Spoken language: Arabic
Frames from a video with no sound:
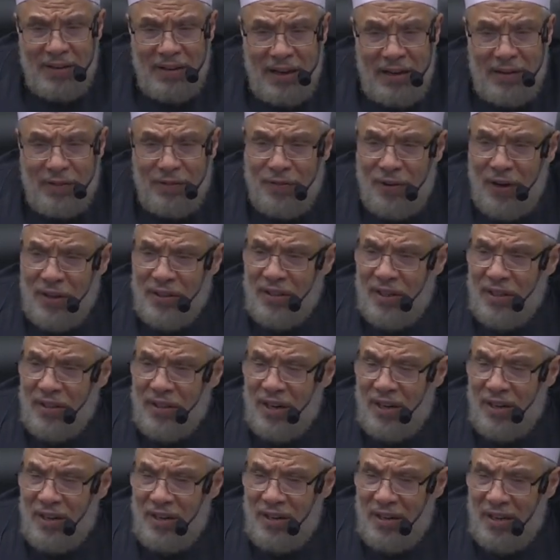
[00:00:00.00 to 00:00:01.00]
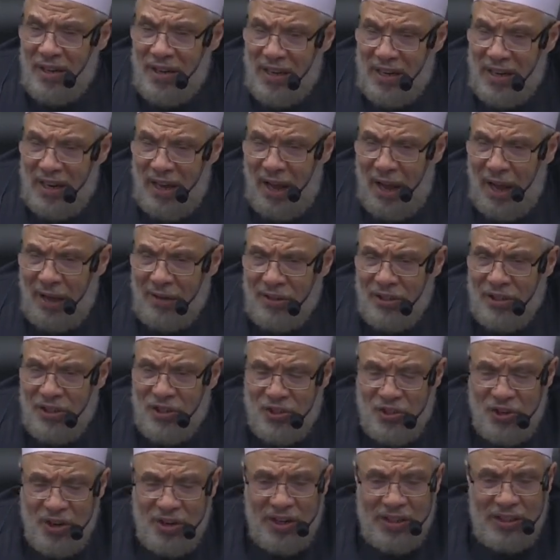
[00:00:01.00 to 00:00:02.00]
الفترة العقد
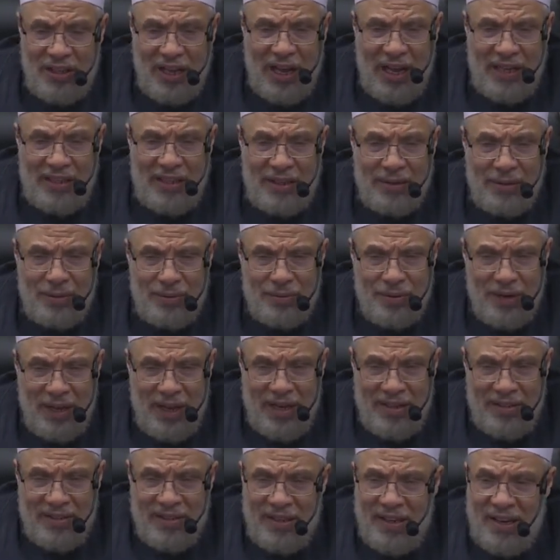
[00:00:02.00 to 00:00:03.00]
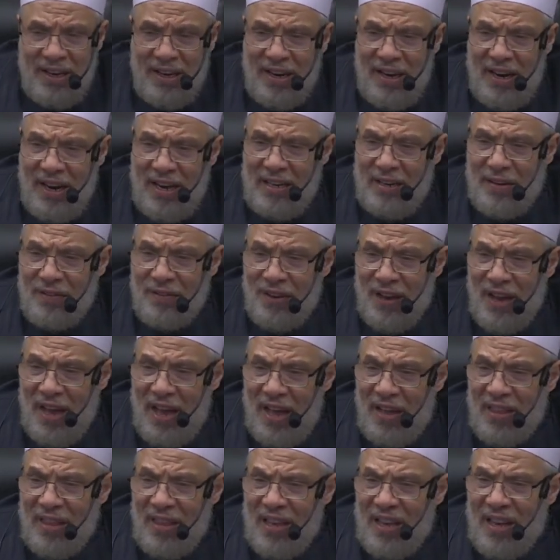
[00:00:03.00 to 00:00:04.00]
جرت عادة الناس أن في
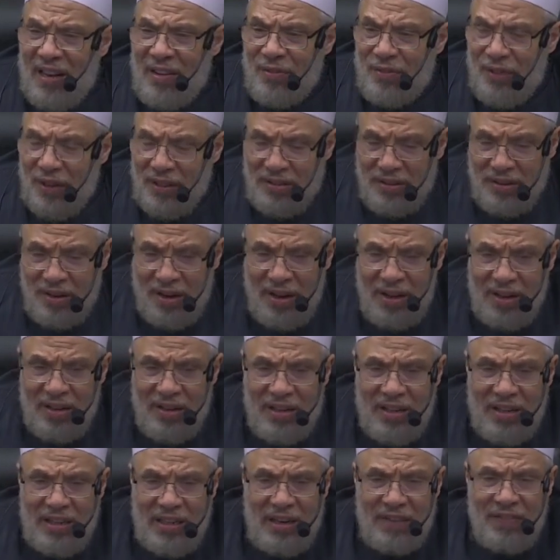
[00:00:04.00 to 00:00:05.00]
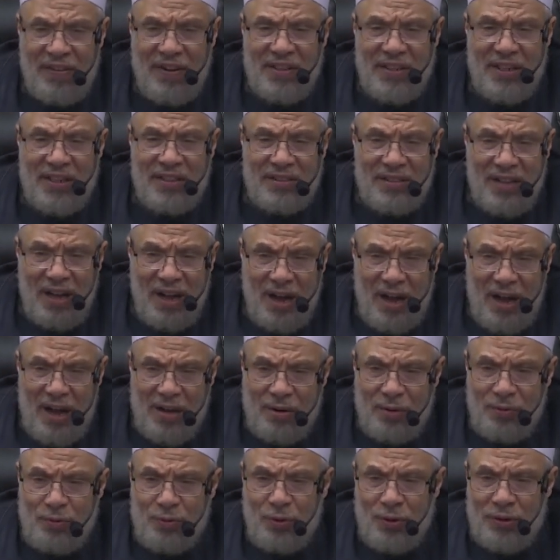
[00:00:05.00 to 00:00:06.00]
هذه الفترة هي فترة
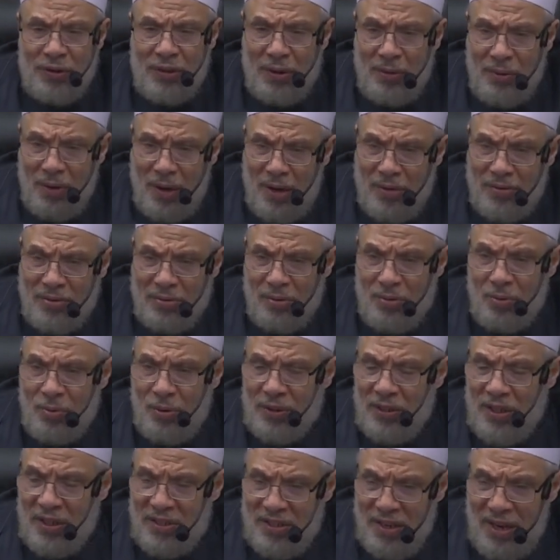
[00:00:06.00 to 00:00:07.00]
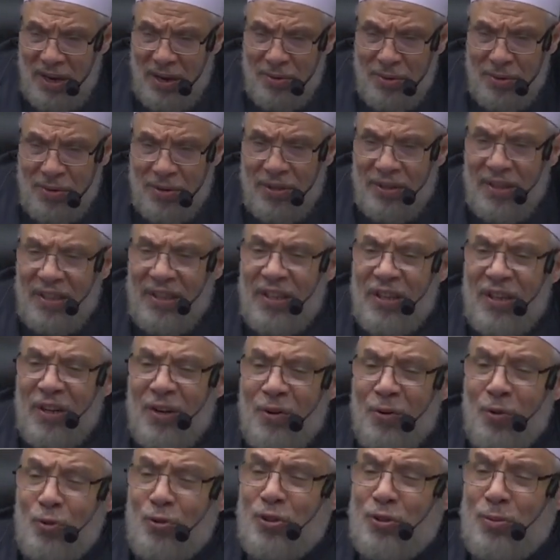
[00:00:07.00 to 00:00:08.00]
تعارف وتواصل وتزاور
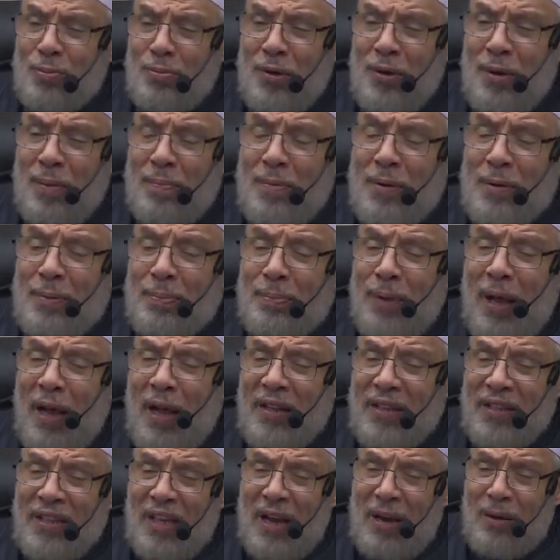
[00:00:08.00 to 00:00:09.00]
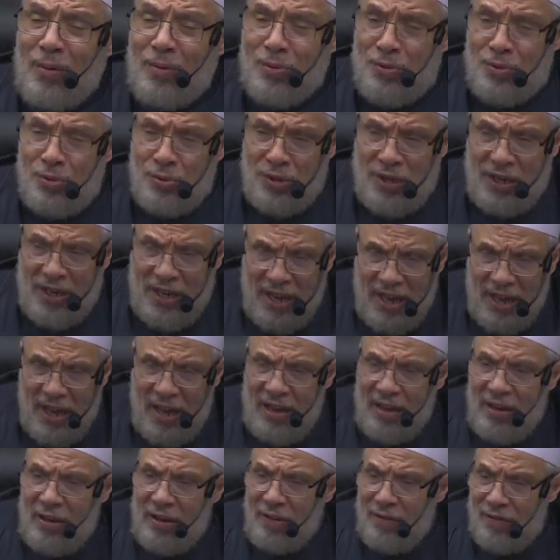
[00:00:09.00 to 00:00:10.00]
تشبه من بعض أوجهها
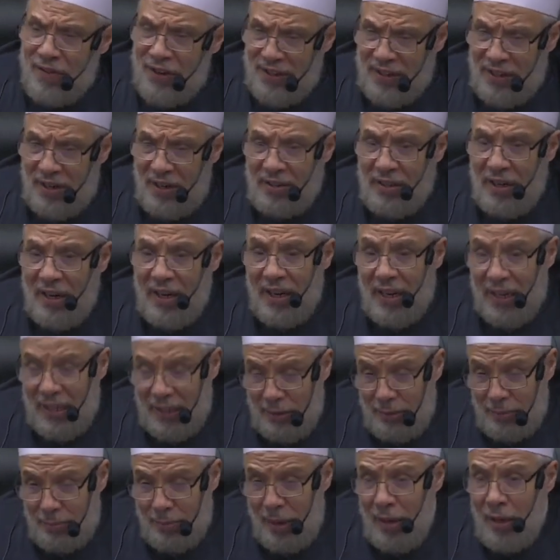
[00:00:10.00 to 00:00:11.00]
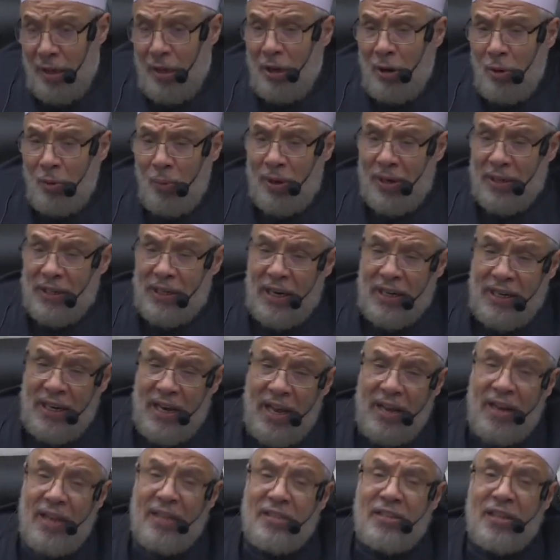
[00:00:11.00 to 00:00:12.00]
فترة الخطبة وإن جاءت
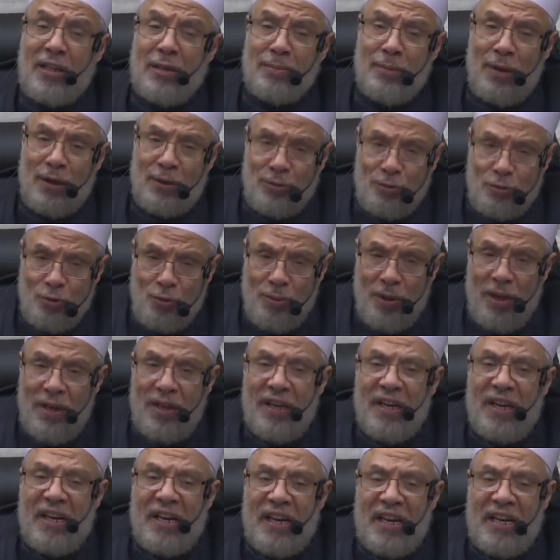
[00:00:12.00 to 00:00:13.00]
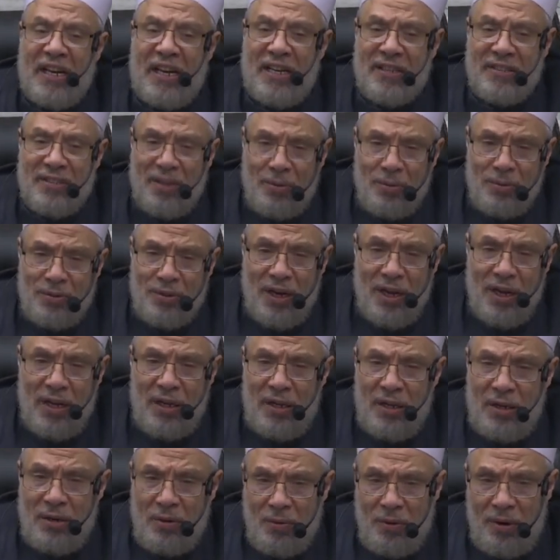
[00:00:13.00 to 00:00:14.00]
هي ليست مخطوبة هي زوجة
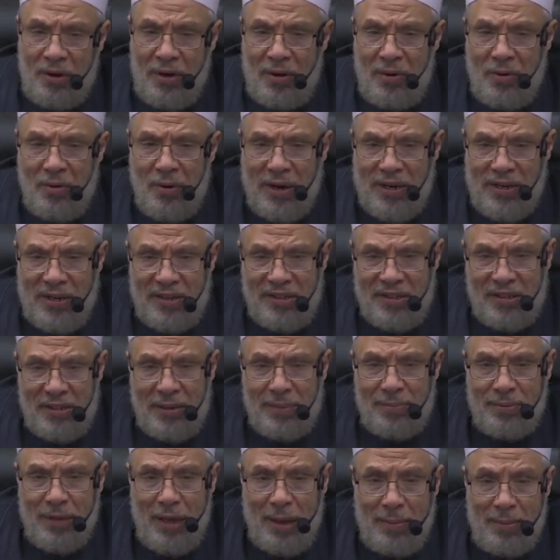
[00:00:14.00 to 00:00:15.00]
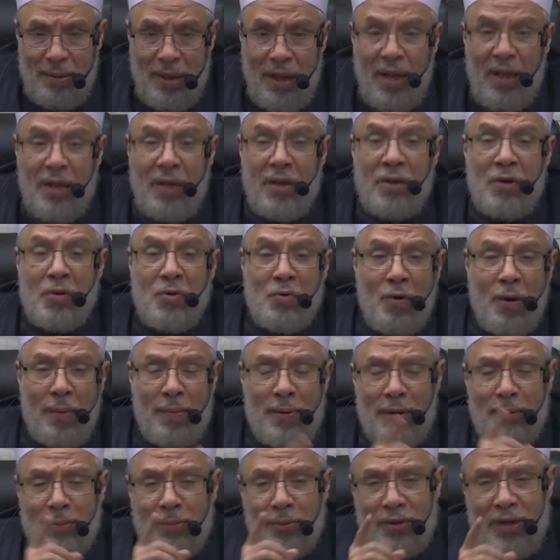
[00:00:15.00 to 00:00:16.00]
وله أن يستمتع بها
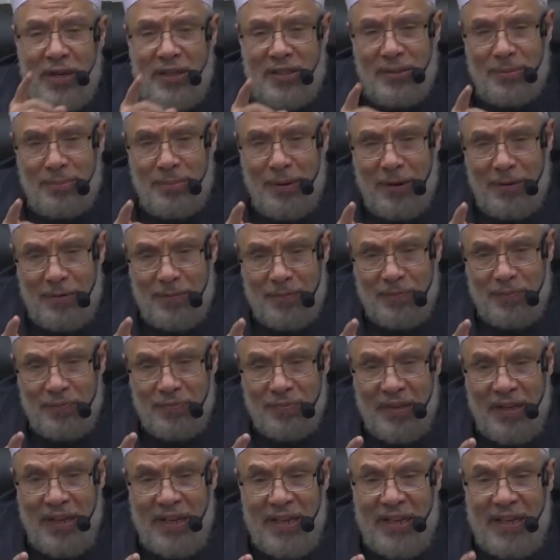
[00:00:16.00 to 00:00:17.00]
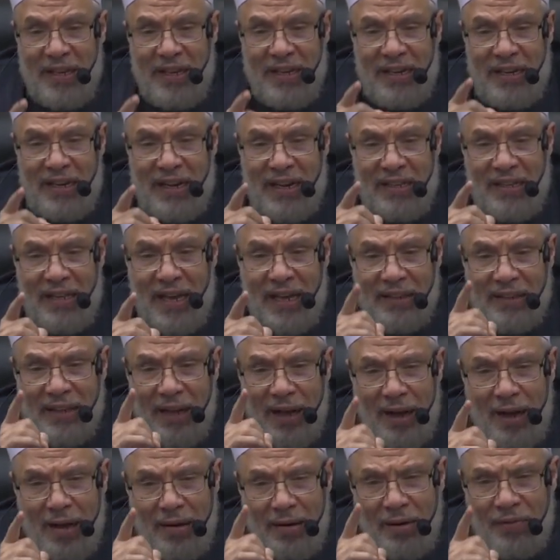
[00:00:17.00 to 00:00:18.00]
وبالمناسبة إذا
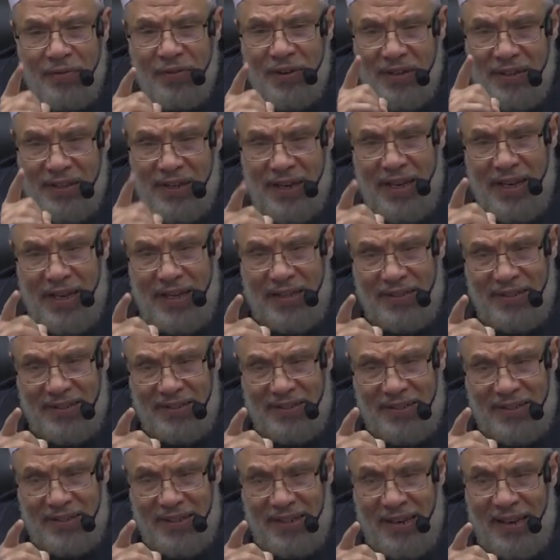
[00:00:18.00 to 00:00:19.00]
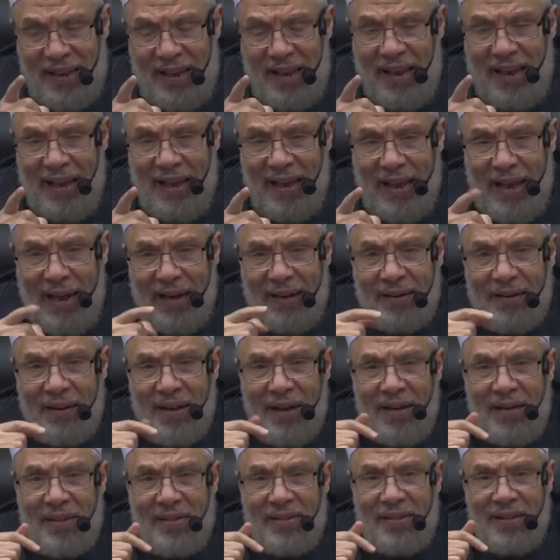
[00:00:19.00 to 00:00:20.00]
تعارف الناس
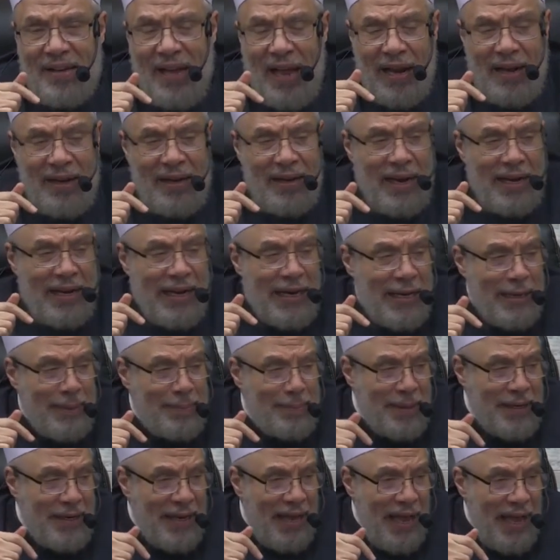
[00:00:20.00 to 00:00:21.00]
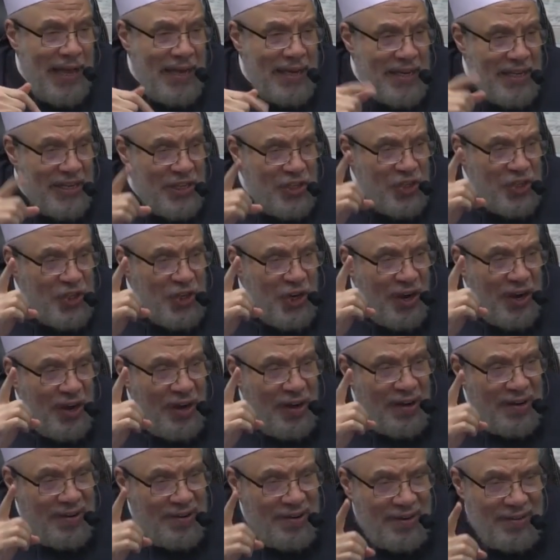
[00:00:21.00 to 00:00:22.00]
أن أن للبناء
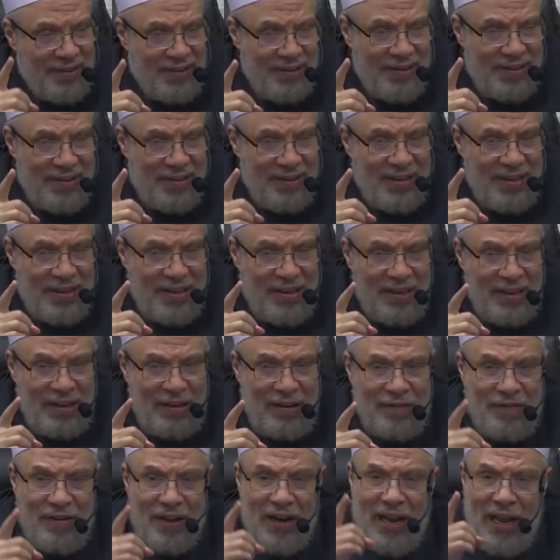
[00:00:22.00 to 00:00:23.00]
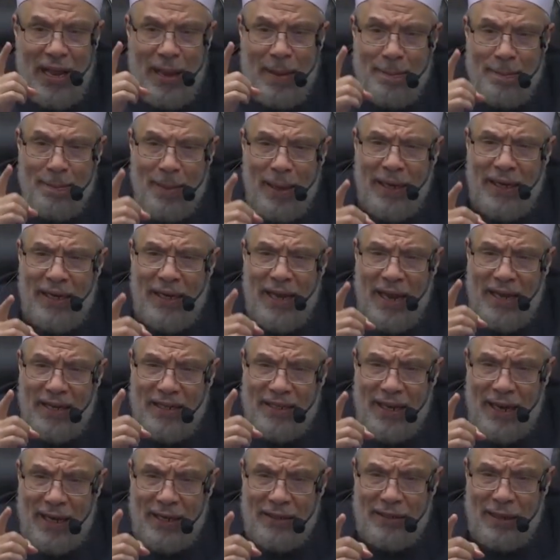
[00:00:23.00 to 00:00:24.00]
إشهارا فلا ينبغي أن
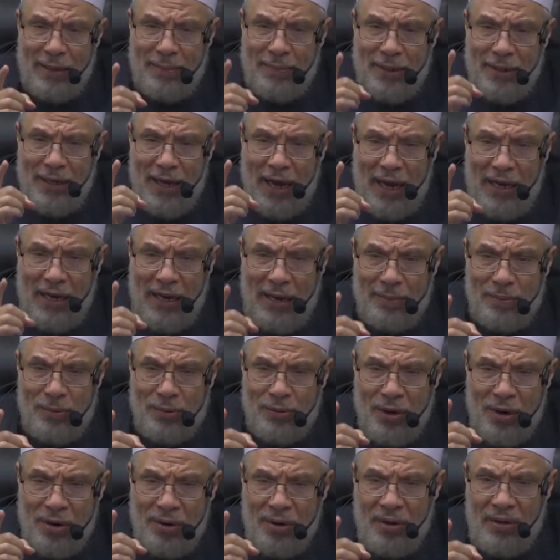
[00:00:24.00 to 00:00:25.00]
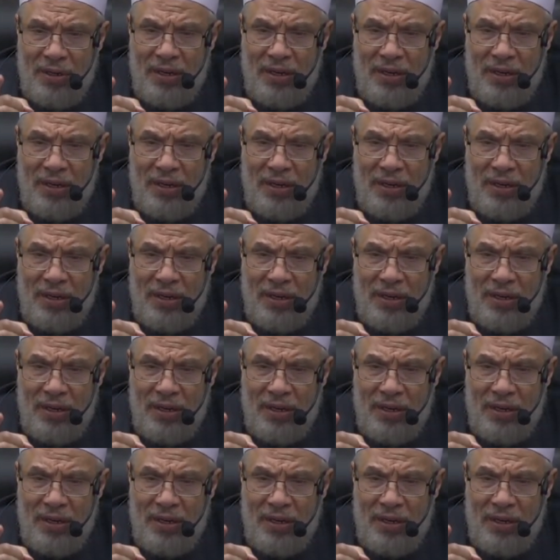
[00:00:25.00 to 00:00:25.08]
يعتمد على مجرد